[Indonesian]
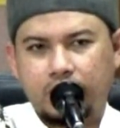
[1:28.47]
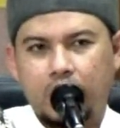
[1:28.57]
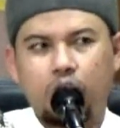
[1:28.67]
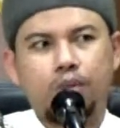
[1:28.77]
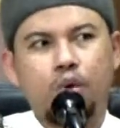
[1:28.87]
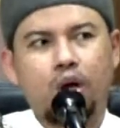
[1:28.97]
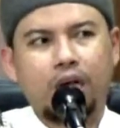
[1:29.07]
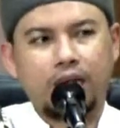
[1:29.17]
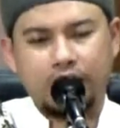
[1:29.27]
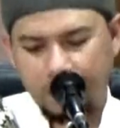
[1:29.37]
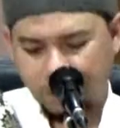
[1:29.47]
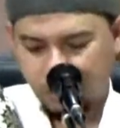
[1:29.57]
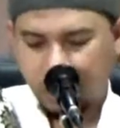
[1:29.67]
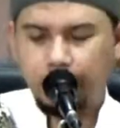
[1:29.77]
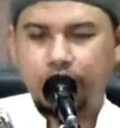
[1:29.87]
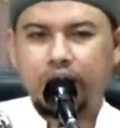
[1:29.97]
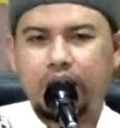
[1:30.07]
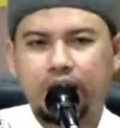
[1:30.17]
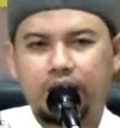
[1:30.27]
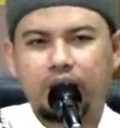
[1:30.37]
Kalau di bawah kaki juga
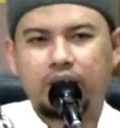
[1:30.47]
demikian.